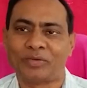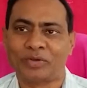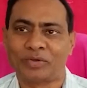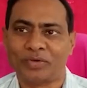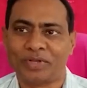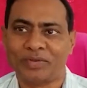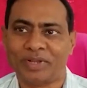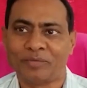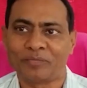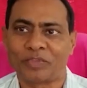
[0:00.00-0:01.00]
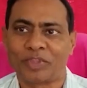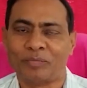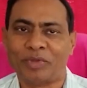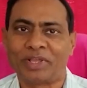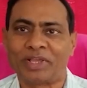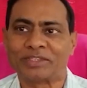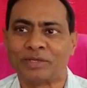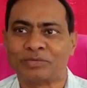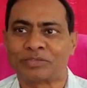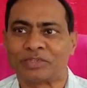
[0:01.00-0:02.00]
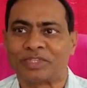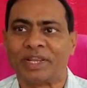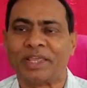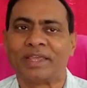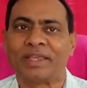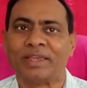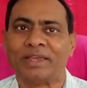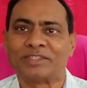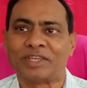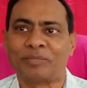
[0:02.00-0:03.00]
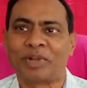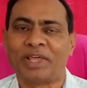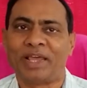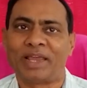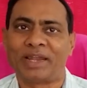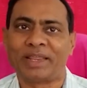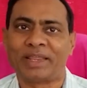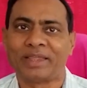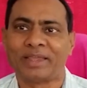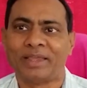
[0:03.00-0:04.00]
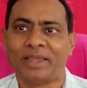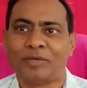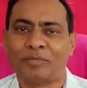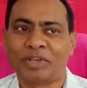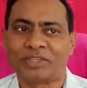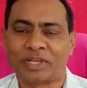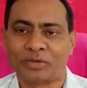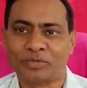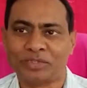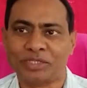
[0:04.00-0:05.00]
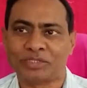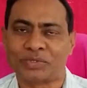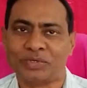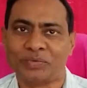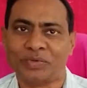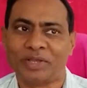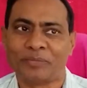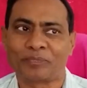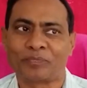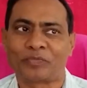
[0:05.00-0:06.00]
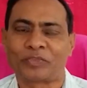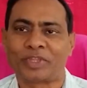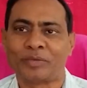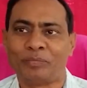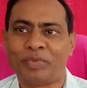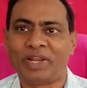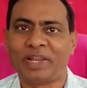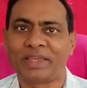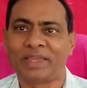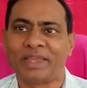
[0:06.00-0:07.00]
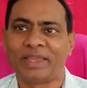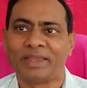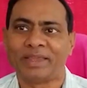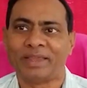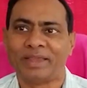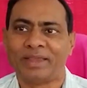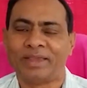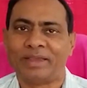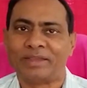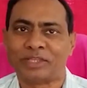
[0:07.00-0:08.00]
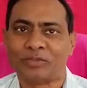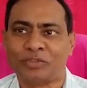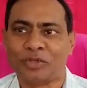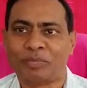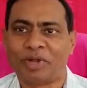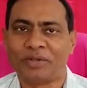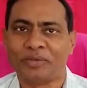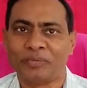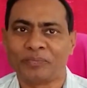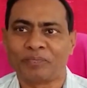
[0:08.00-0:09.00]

కోరుకుంటున్నాం మన యొక్క సంస్కృతిని సంప్రదాయాలని మరొకసారి గుర్తు చేసుకుంటూ ఉన్నాం పిల్లలకి చదువుతో పాటు